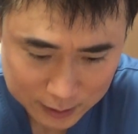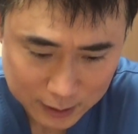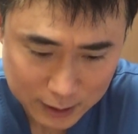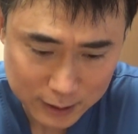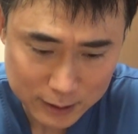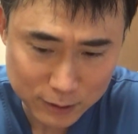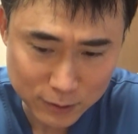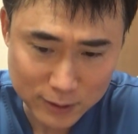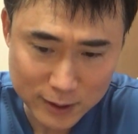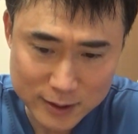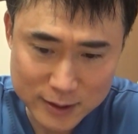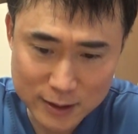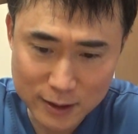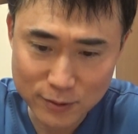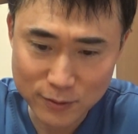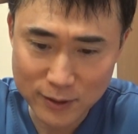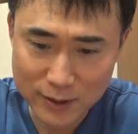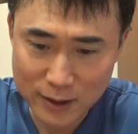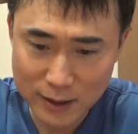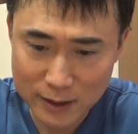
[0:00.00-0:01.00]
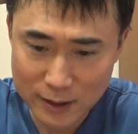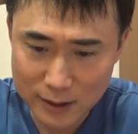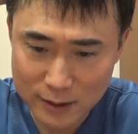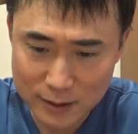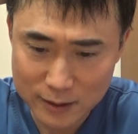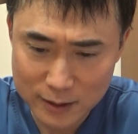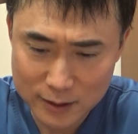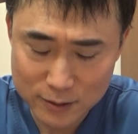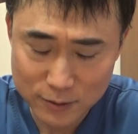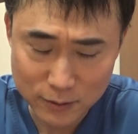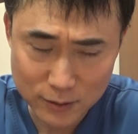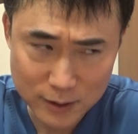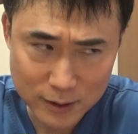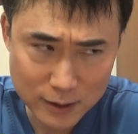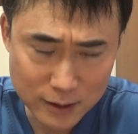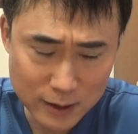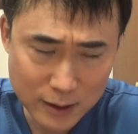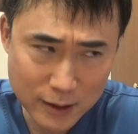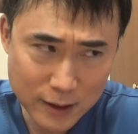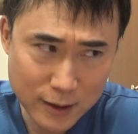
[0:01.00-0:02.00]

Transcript: たりとかしてるわけなんですよね。